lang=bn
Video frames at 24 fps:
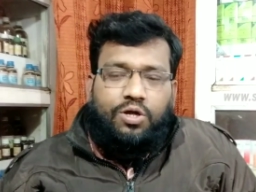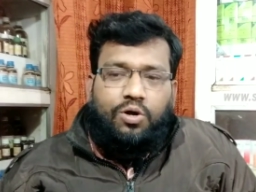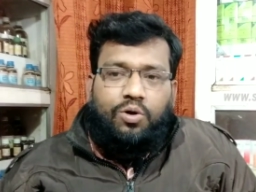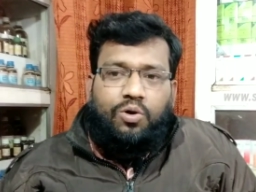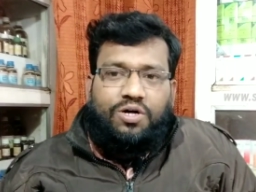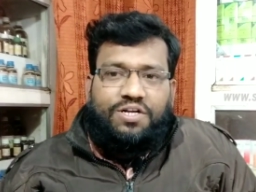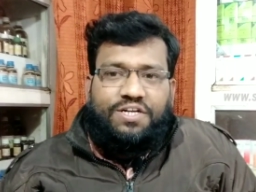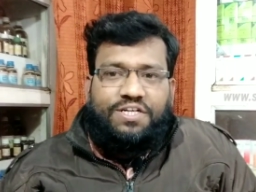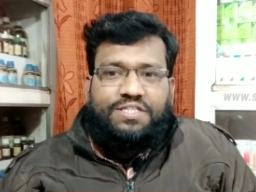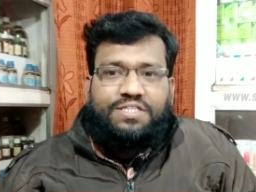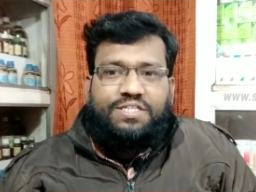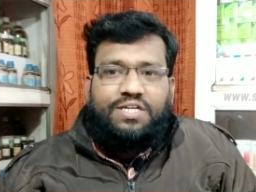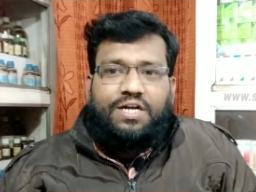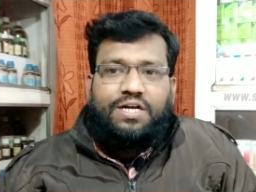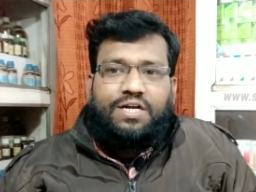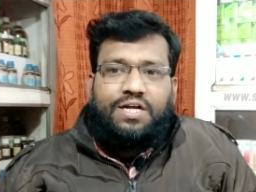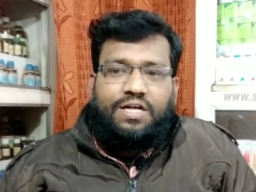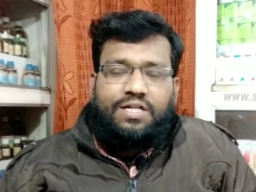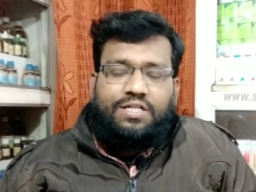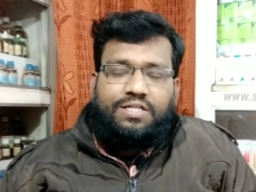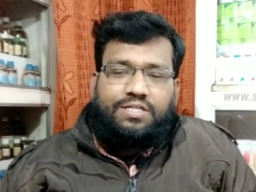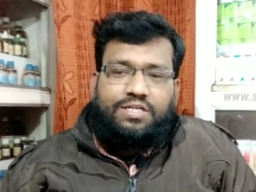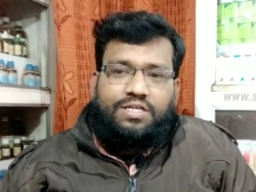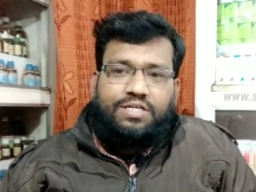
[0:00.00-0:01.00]
অনিদ্রার
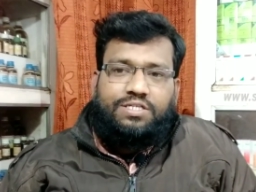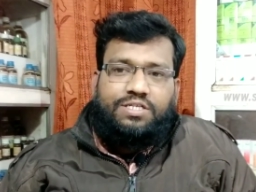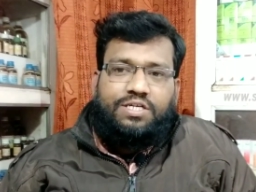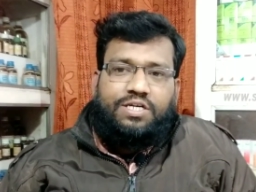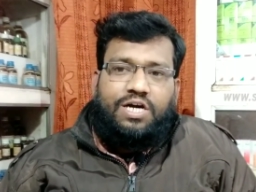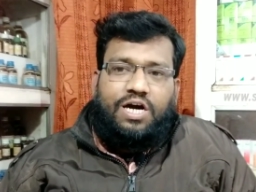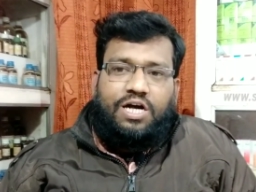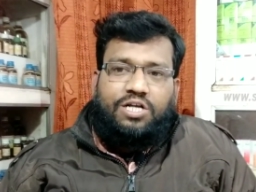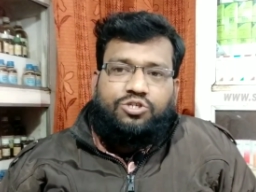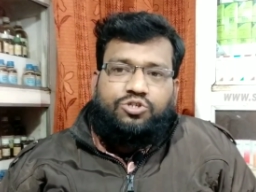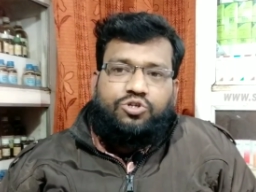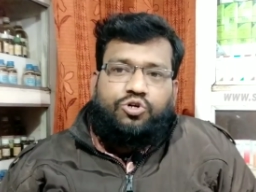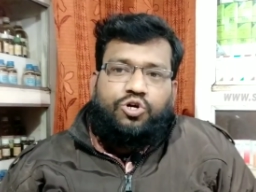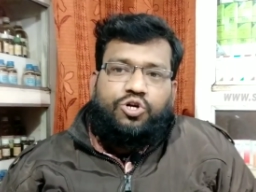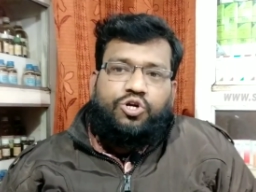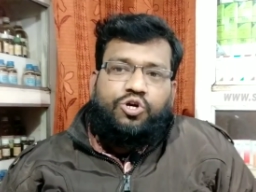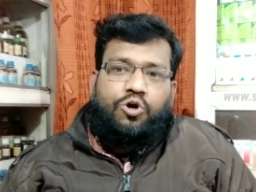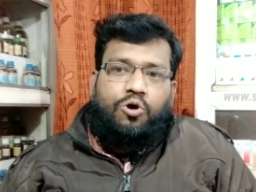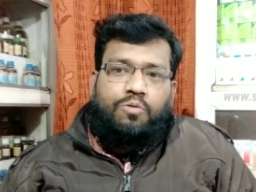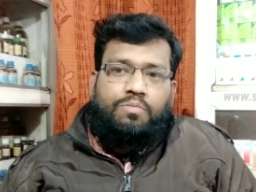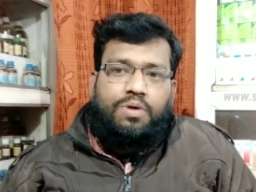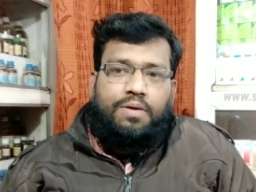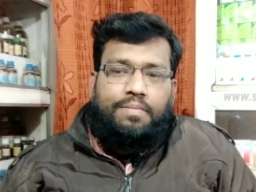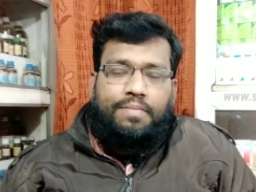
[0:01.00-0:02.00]
ক্ষেত্রে যে কার্যকরী
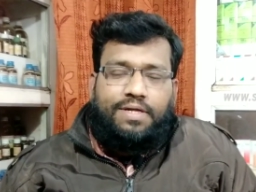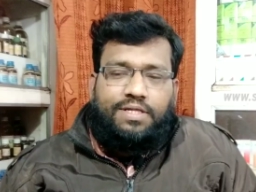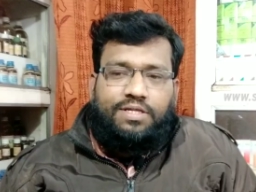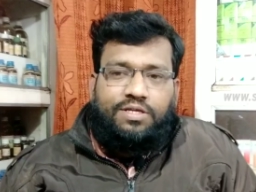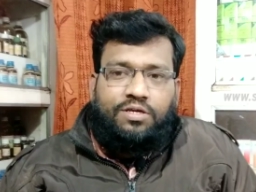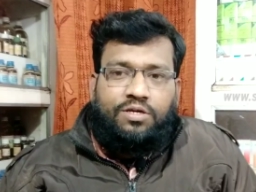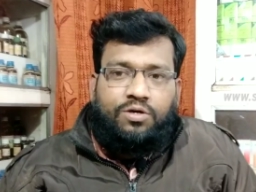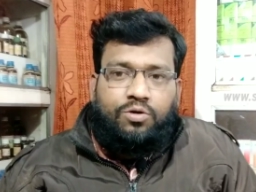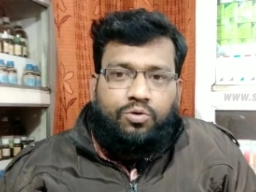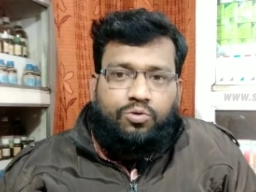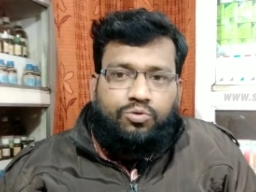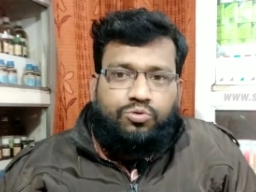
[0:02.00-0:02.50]
হোমিওপ্যাথি